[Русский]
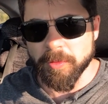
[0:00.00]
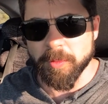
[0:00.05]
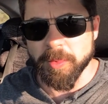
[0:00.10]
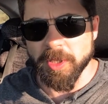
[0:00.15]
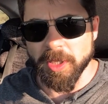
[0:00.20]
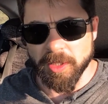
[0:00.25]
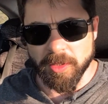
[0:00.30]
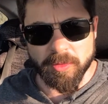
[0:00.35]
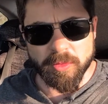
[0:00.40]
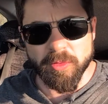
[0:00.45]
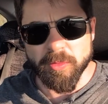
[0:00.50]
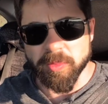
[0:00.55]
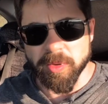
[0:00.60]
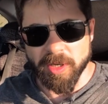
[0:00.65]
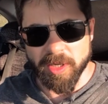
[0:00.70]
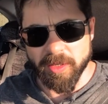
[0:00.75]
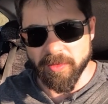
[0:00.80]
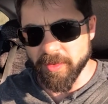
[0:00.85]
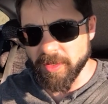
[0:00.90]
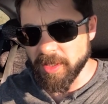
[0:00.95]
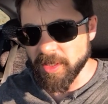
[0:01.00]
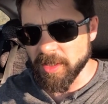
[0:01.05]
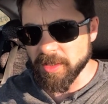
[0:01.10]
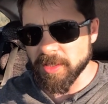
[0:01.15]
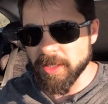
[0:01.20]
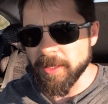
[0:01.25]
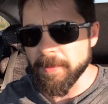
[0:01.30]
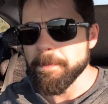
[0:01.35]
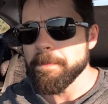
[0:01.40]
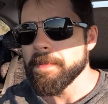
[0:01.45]
рублей, грубо говоря,
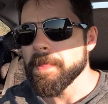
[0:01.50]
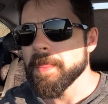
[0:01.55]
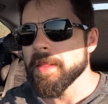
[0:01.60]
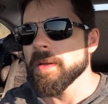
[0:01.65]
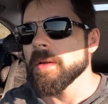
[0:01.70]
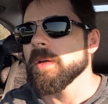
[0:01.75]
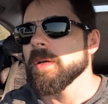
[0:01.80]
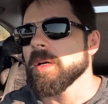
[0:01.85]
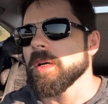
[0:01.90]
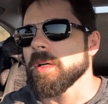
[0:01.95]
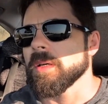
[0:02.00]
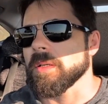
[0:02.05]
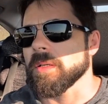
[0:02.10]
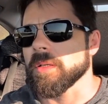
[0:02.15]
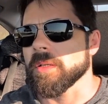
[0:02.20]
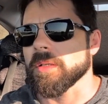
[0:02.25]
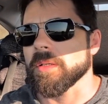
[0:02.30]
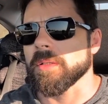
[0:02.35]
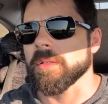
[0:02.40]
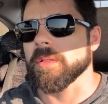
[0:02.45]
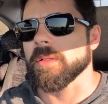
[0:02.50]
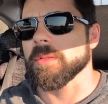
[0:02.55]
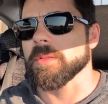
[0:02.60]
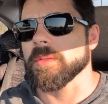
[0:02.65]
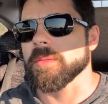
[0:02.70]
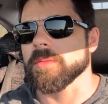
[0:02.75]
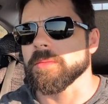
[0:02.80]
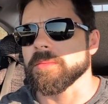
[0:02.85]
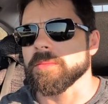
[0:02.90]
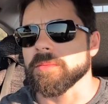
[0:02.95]
да.
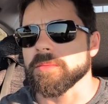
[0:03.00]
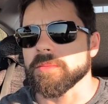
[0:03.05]
А,